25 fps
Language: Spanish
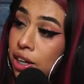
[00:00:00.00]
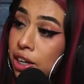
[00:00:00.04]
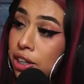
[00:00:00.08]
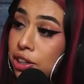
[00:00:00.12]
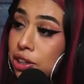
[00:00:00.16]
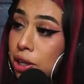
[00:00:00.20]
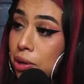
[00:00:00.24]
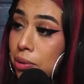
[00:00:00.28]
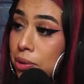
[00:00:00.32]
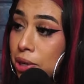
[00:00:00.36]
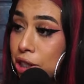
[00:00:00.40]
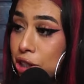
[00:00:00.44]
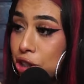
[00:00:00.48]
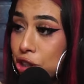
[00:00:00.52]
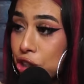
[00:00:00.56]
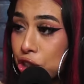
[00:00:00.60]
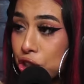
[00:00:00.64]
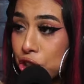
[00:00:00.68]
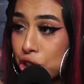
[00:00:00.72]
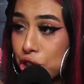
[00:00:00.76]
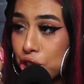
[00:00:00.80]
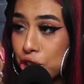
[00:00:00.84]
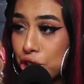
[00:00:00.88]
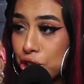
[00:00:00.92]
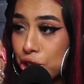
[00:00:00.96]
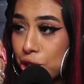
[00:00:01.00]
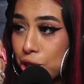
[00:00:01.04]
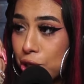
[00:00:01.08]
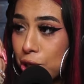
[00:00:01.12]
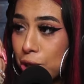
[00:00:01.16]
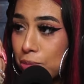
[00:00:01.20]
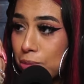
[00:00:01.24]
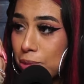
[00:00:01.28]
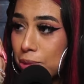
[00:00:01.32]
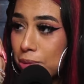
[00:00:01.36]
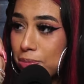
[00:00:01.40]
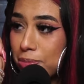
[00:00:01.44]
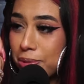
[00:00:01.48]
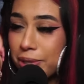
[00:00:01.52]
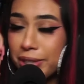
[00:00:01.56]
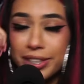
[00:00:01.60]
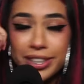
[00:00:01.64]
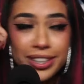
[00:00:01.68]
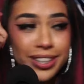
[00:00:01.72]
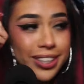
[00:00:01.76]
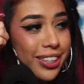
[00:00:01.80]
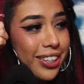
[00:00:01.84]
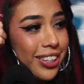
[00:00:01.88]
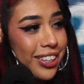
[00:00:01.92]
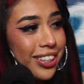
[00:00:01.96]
Ay, está bien chiquita la bebé. Entonces